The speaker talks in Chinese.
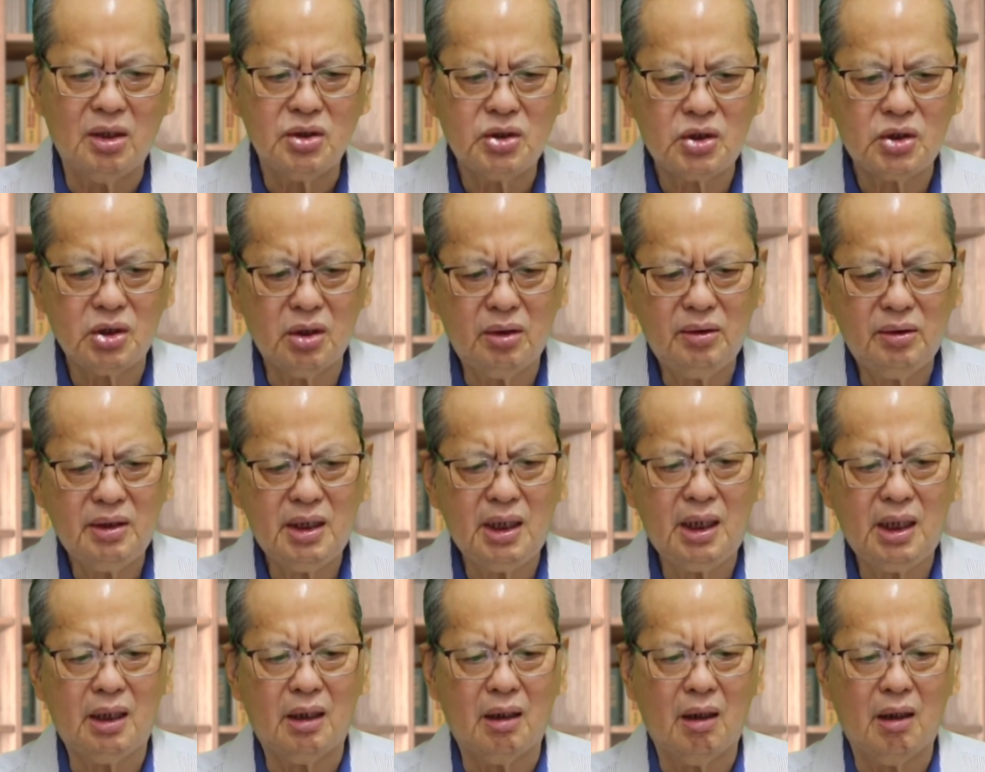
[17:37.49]

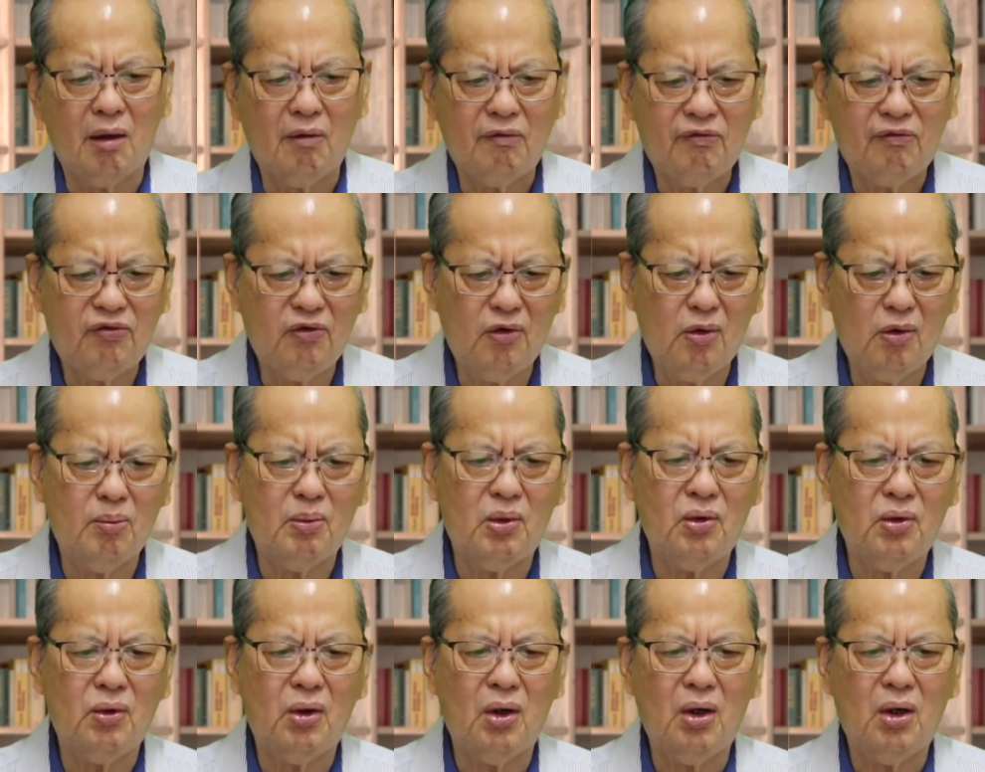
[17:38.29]
兄弟、父
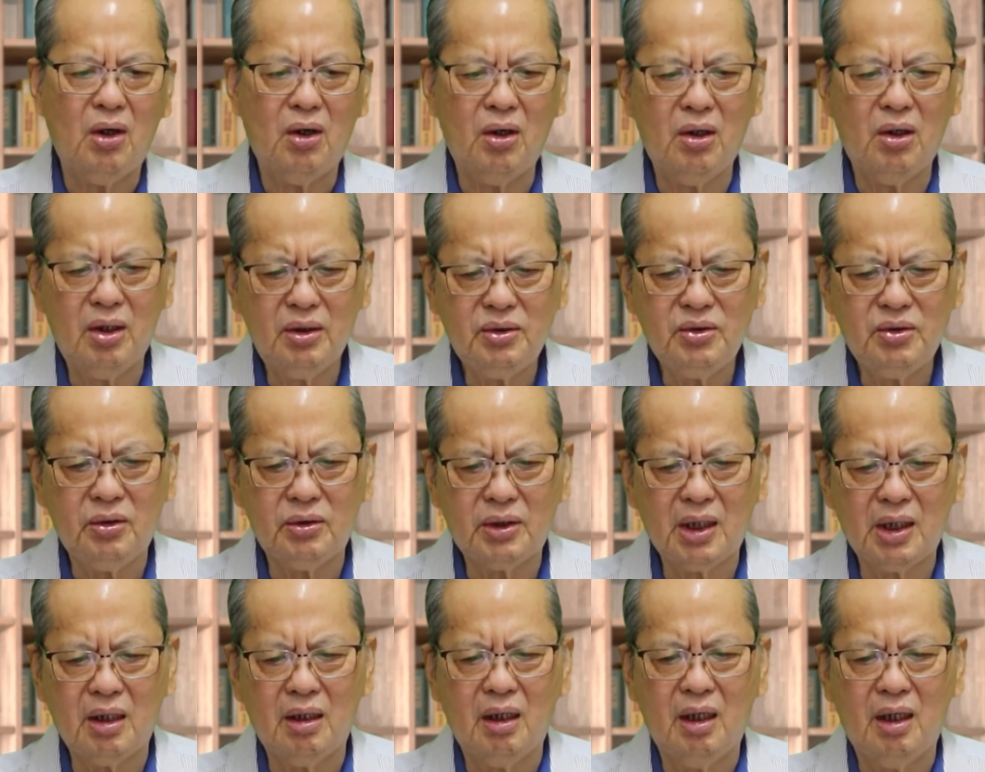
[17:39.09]
母、儿
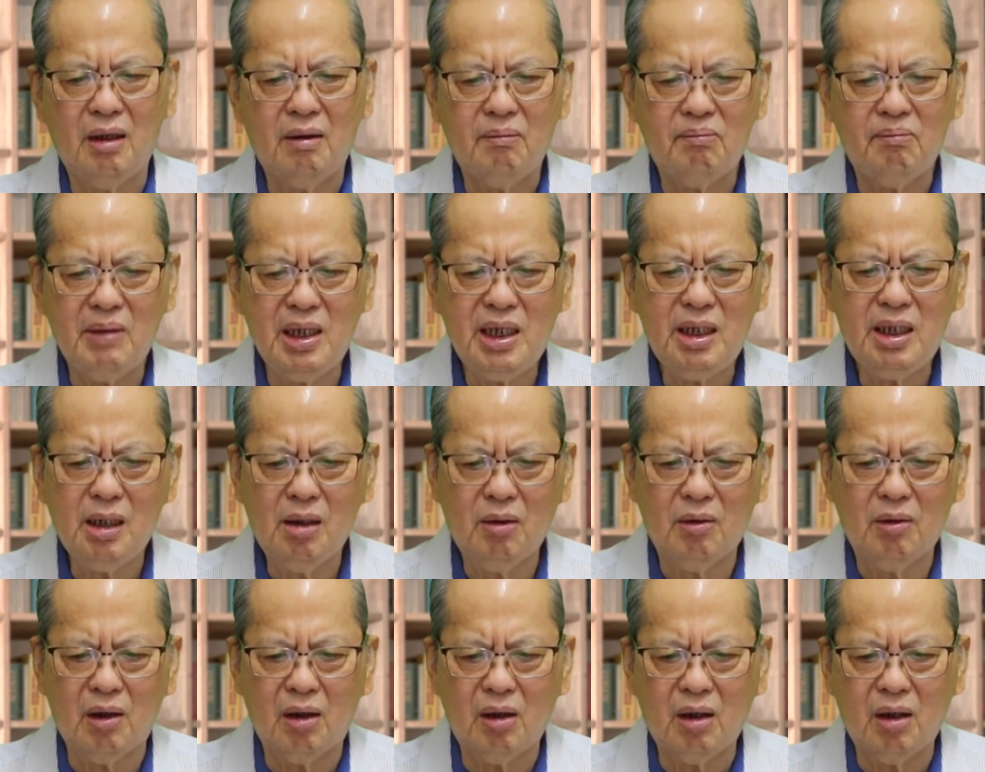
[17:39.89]
女的，没
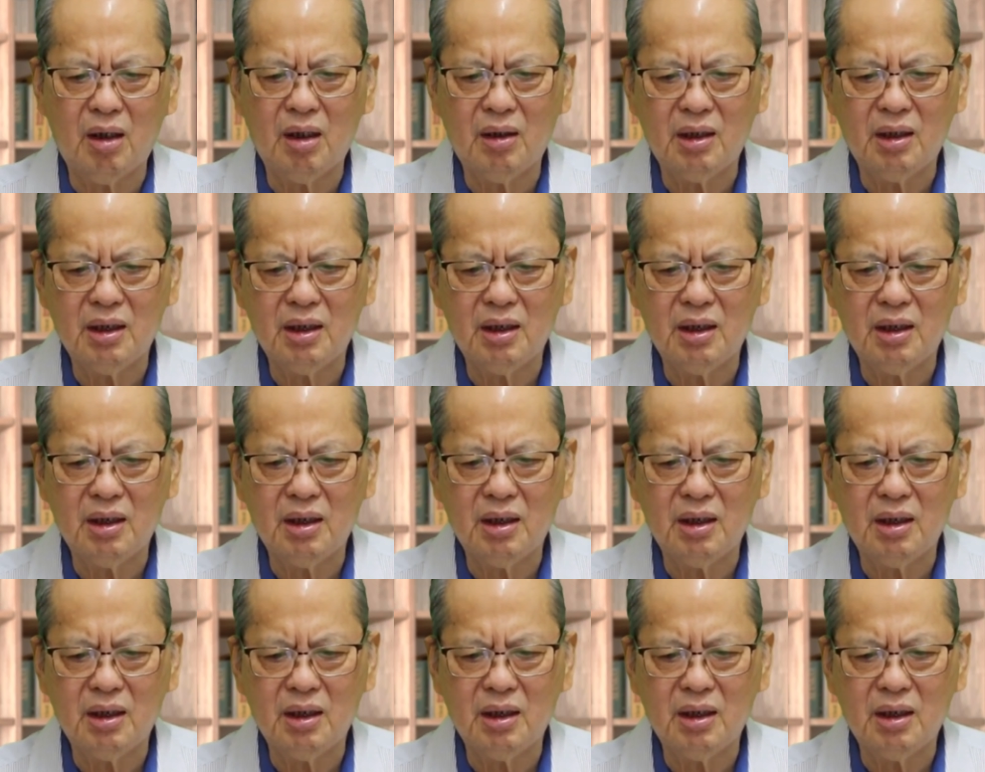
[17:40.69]
有